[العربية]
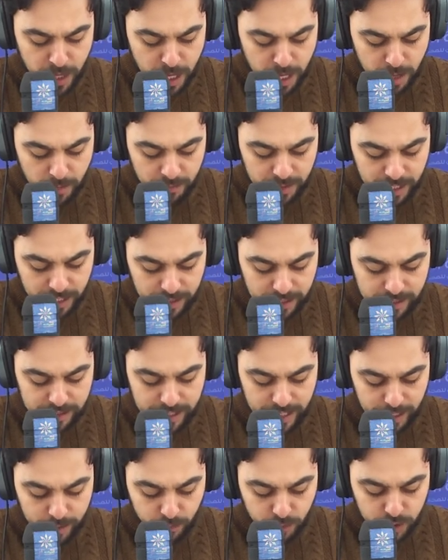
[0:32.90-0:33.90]
من
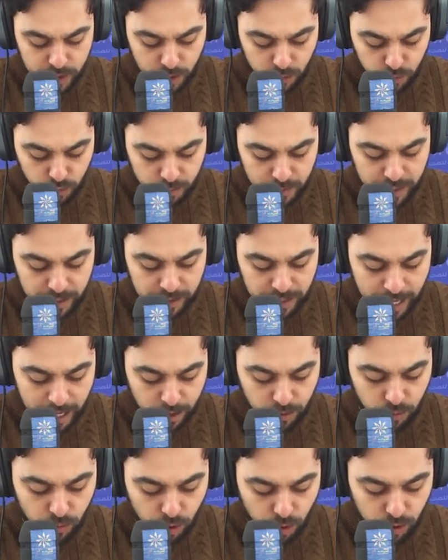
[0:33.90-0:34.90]
النساء المستوجبين
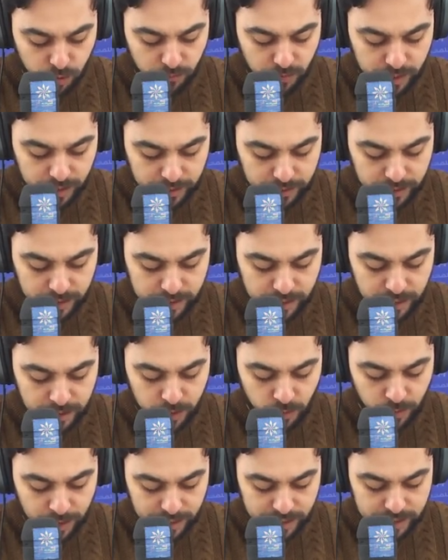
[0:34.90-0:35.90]
تعرضوا للعنف
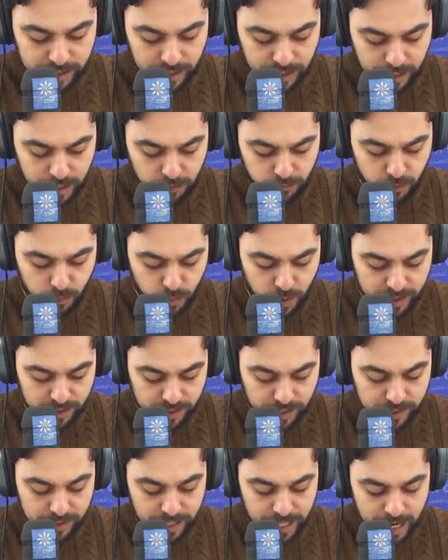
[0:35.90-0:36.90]
الاقتصادي والاستغلال في
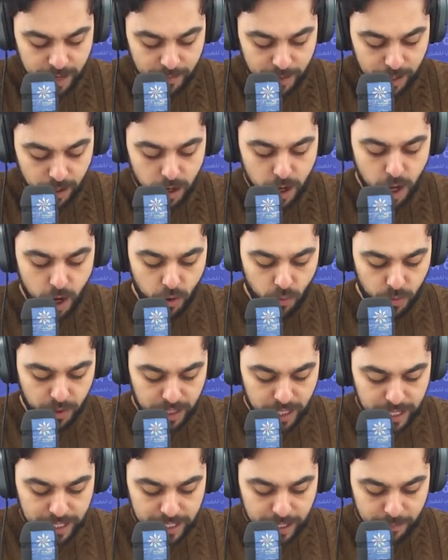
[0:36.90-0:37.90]
مؤسسة العمل
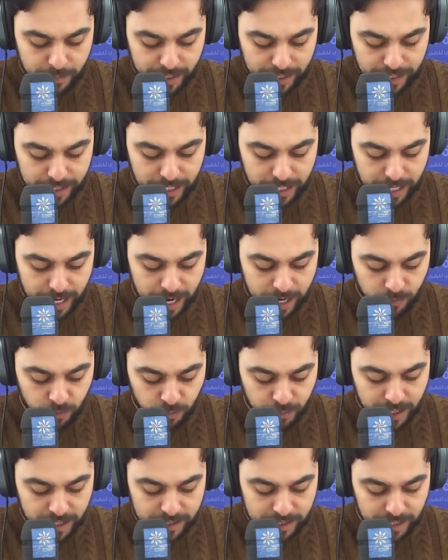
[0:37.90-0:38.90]
وذلك من خلال
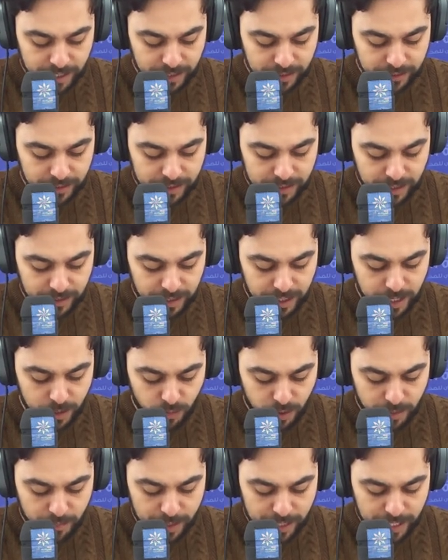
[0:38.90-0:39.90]
الممارسة الاقتصادية
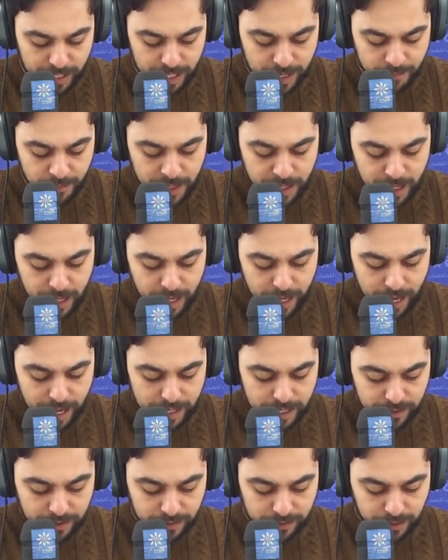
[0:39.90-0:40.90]
والمالية
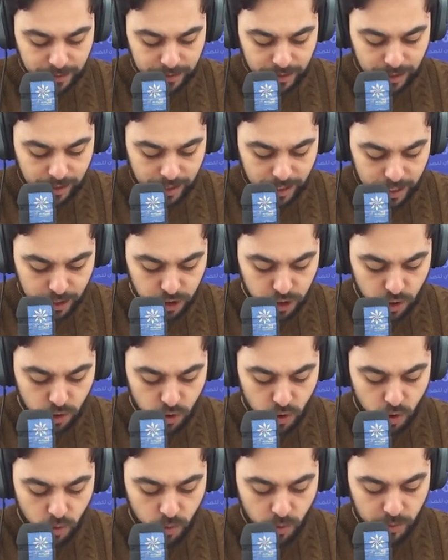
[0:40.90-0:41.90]
التي تطال الأجر
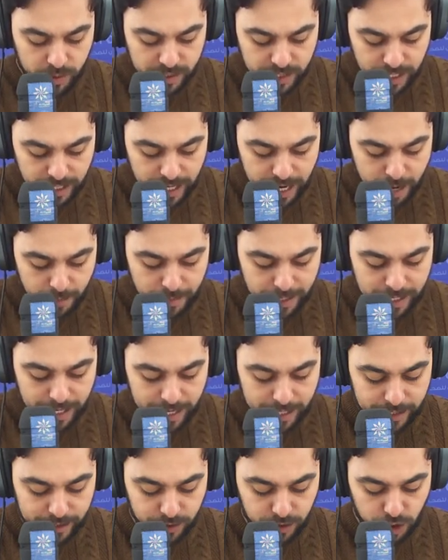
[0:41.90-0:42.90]
ووسائل العمل
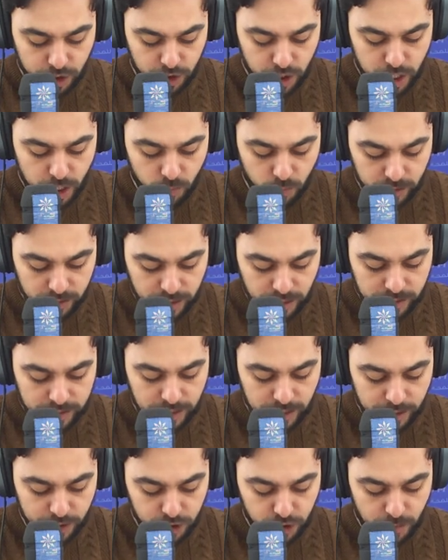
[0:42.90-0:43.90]
الإنتاجية والضغط
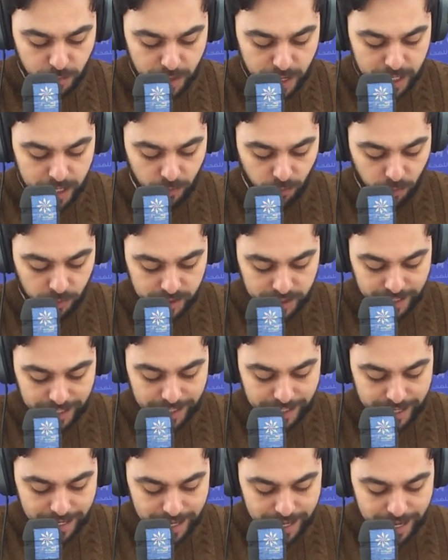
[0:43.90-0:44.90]
الاجتماعي
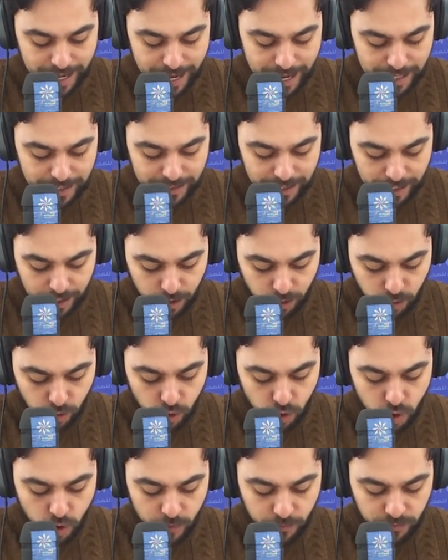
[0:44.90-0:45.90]
ووسائل التنقل
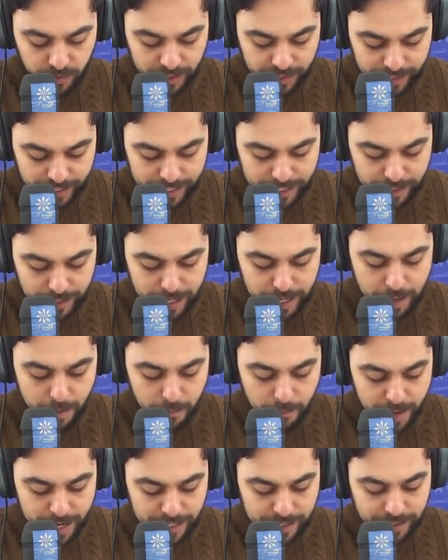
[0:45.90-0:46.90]
في حين
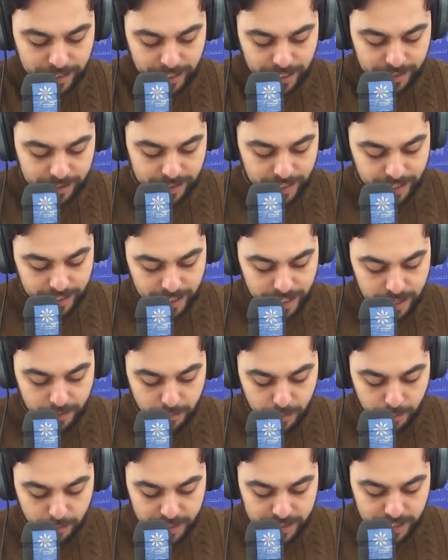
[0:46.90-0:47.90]
بينت الإحصائيات
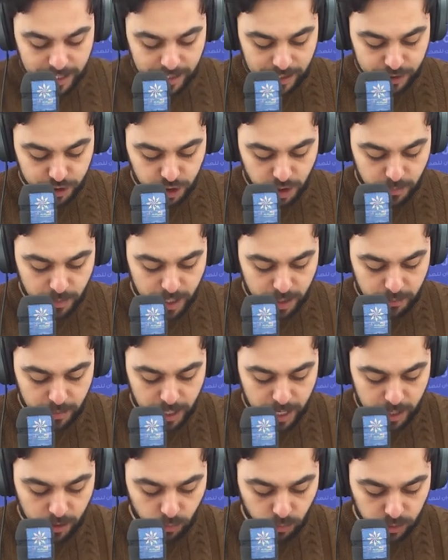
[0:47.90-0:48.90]
من المسح الاجتماعي
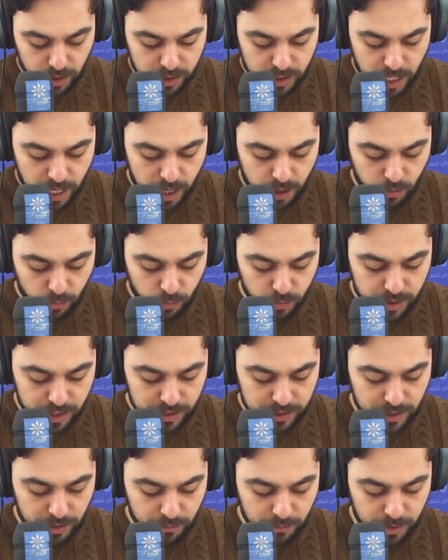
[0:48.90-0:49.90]
بأن
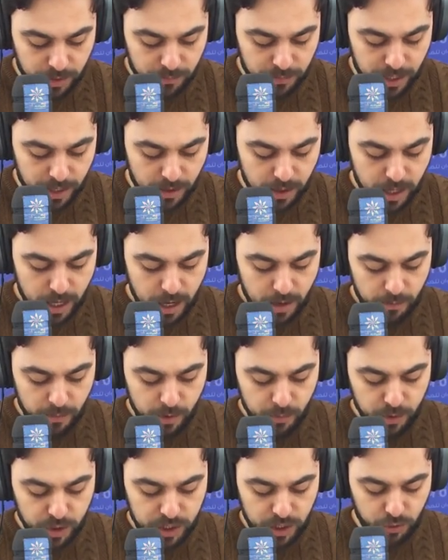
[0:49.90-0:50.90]
69%
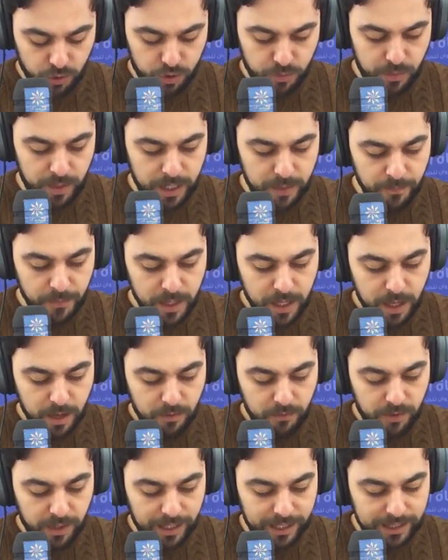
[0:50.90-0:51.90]
من المستوجبين
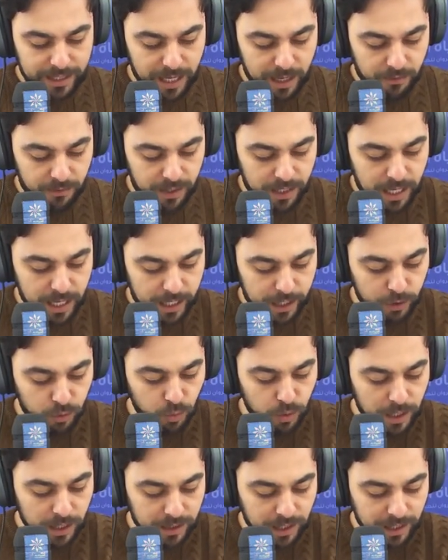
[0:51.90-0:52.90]
في القطاع الفلاحي
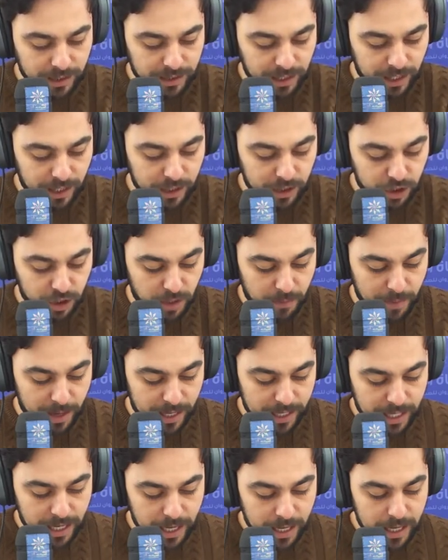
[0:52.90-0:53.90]
دون التغطية
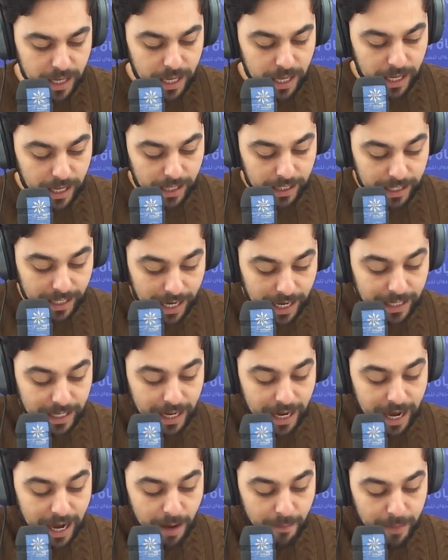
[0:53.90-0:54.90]
الاجتماعية
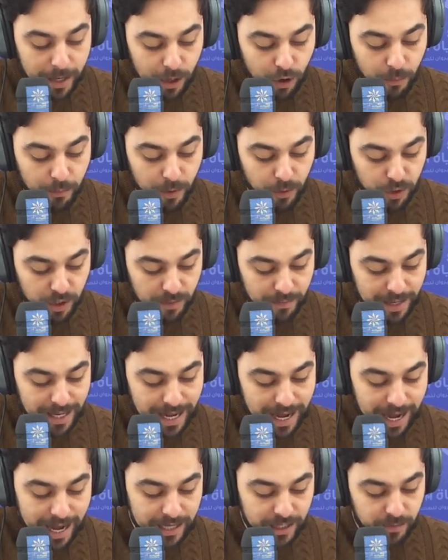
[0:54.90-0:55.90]
لأن أعمالهم
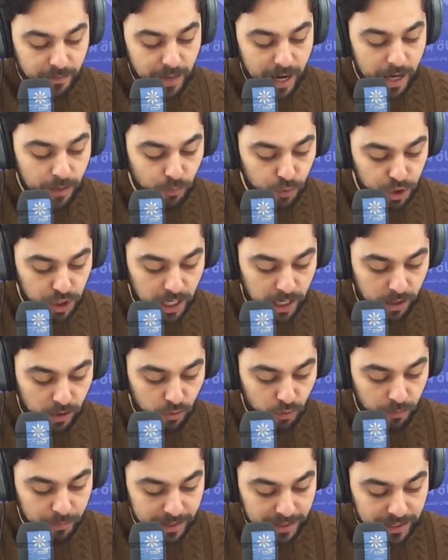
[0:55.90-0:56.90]
موسمية حسب المشغل
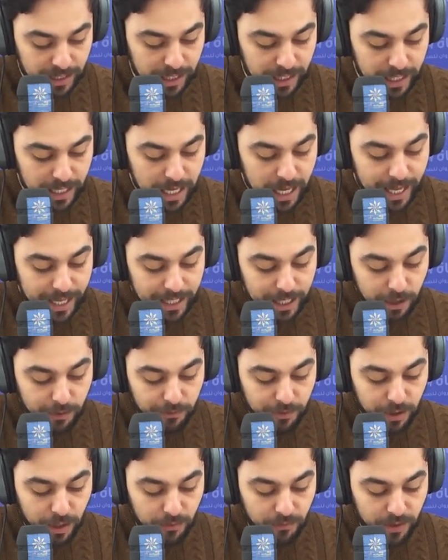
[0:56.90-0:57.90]
وبالتالي
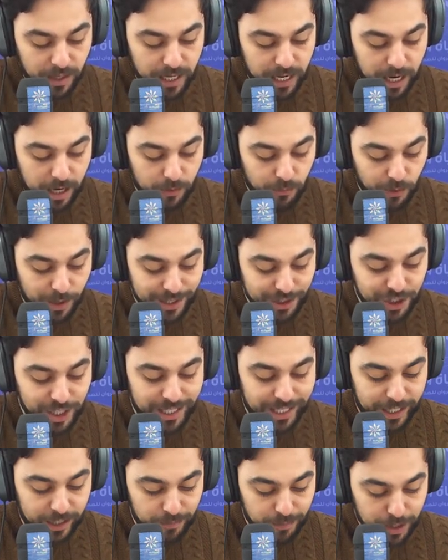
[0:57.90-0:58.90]
يرفض الفلاح
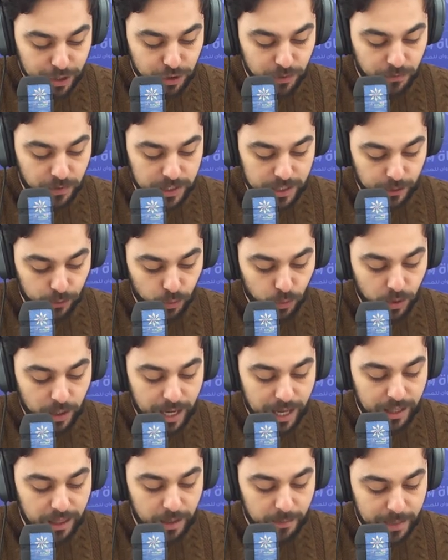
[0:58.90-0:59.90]
المؤجر إدماجهم في
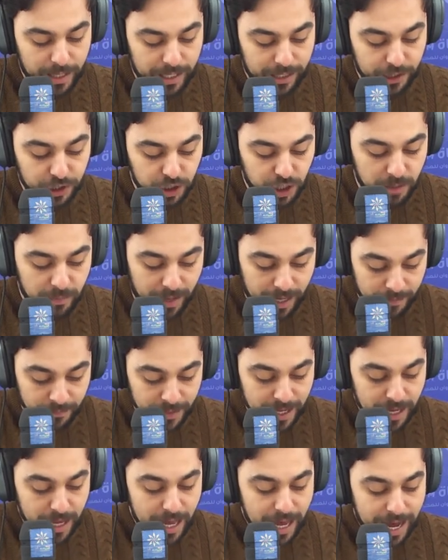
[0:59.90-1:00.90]
صندوق الضمان الاجتماعي
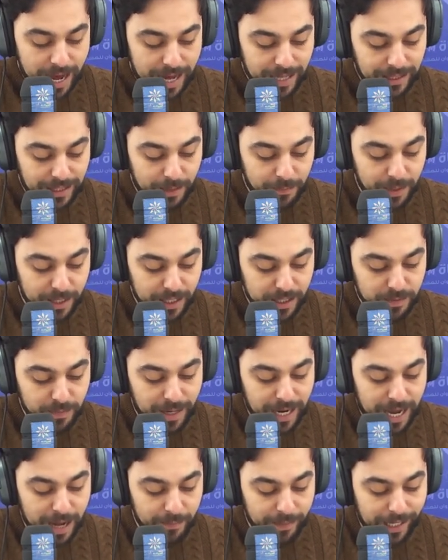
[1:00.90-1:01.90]
حتى
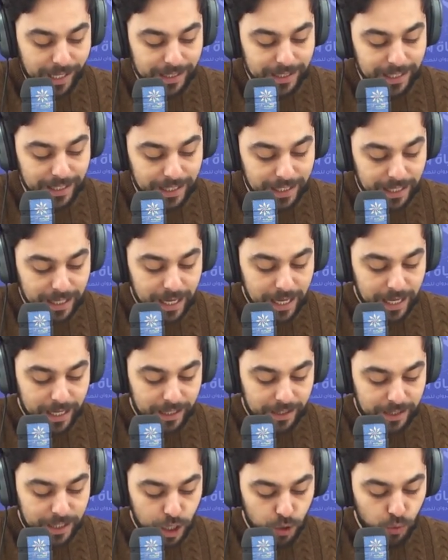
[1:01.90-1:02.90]
بالنسبة للعاملات اللي
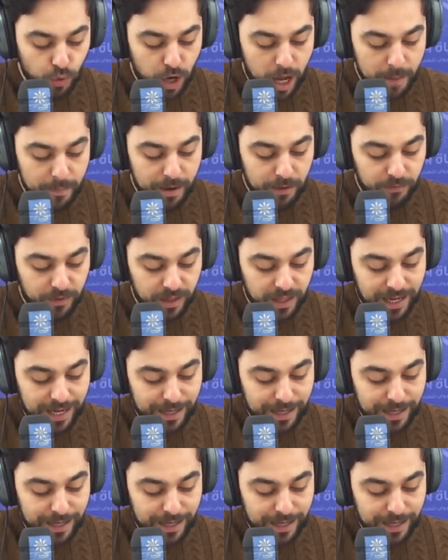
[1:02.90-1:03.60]
يزاولوا العمل في رعاية